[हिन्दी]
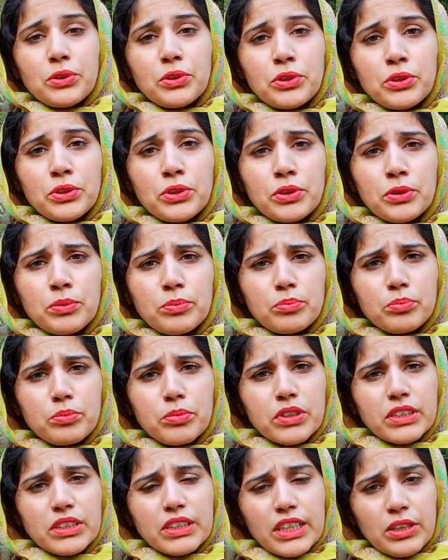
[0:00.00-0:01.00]
तो
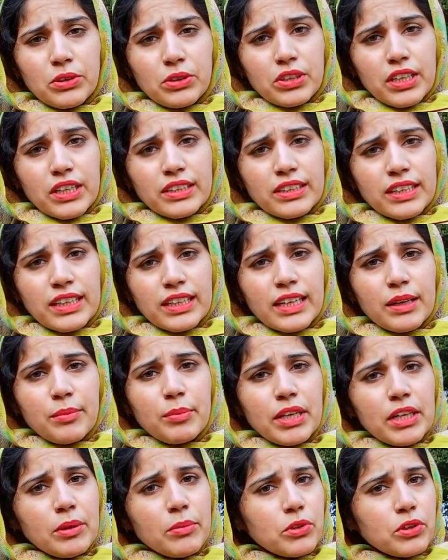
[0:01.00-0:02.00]
ये होता था कि
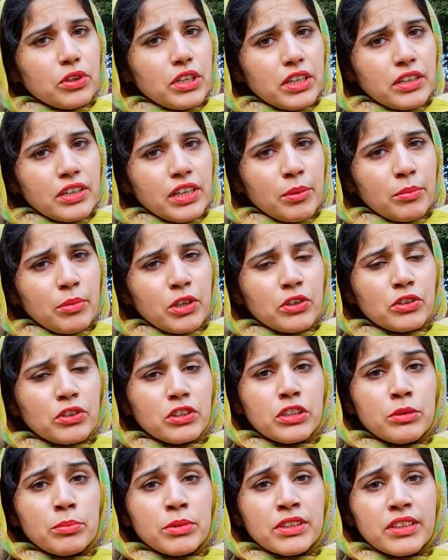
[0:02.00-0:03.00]
मेरी मॉर्निंग टाइमिंग
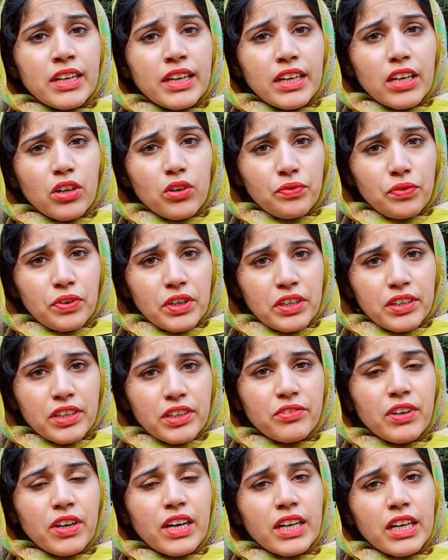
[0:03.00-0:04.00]
होती थी मैं जाइना को फ़ीड
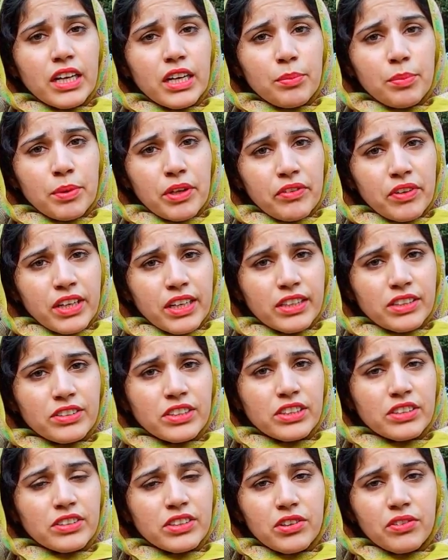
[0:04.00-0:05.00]
करवा के कपड़े वगैरह
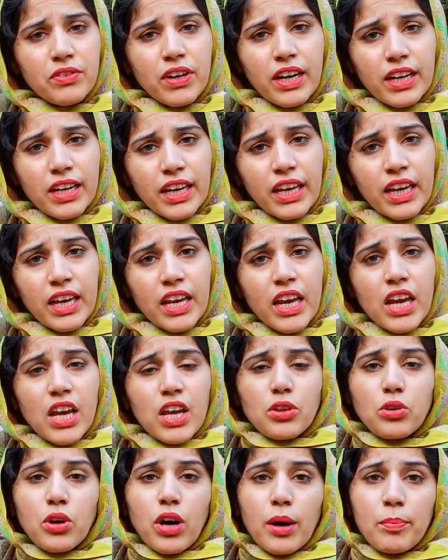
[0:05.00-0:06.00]
चेंज करवा के
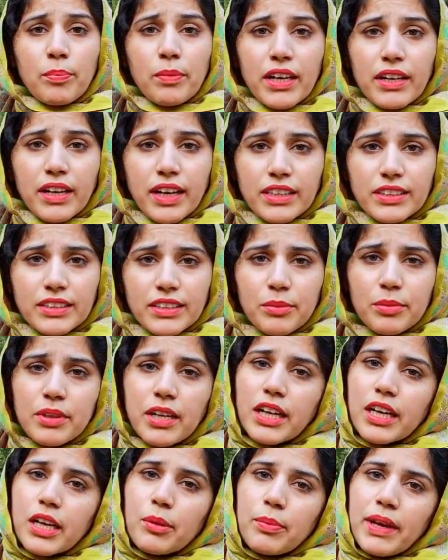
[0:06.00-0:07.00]
तो अपना नाश्ता
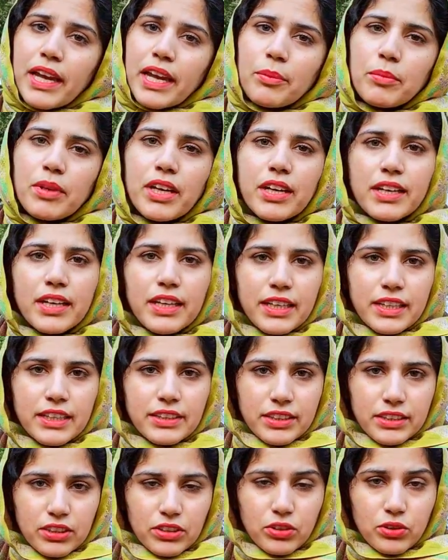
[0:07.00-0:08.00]
बना के बैग में रख के ले
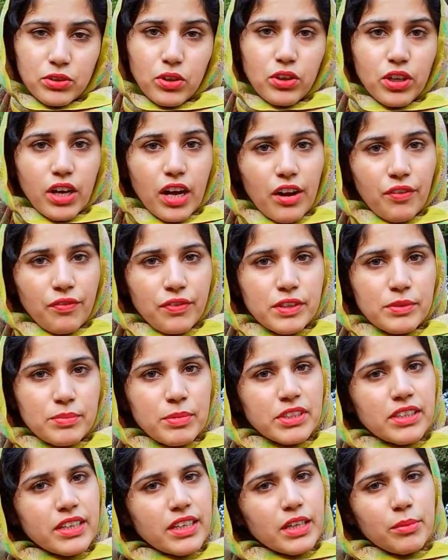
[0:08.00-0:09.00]
जाती थी और ऑफ़िस
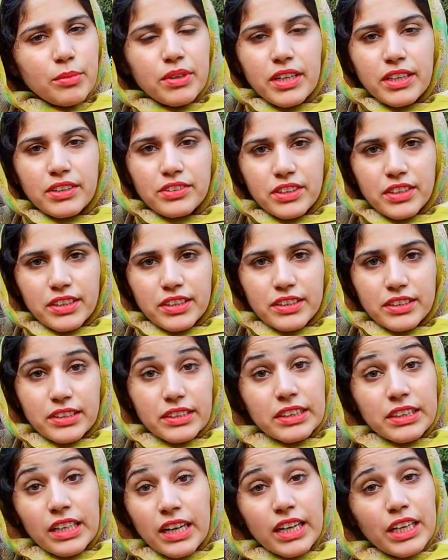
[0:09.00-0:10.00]
में जाके मैं नाश्ता
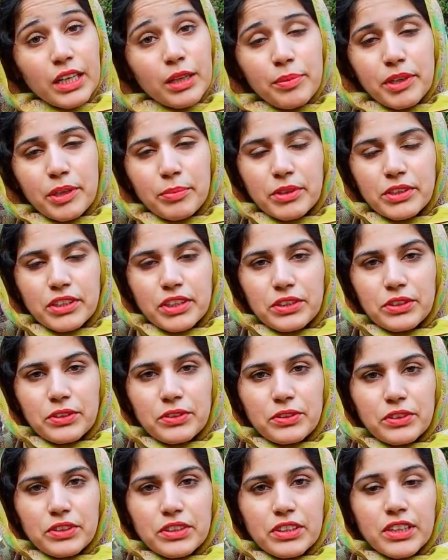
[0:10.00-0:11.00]
करती थी खाली पेड़ में
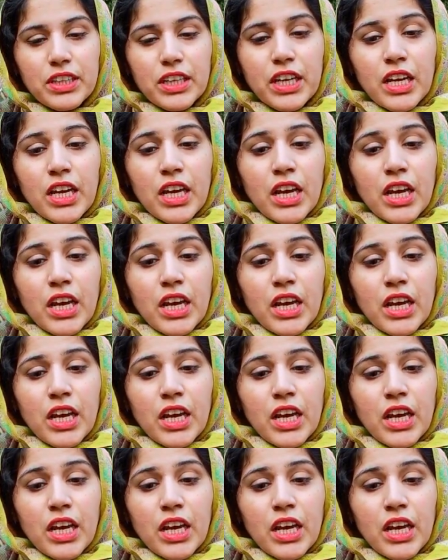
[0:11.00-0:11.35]
जाती होती थी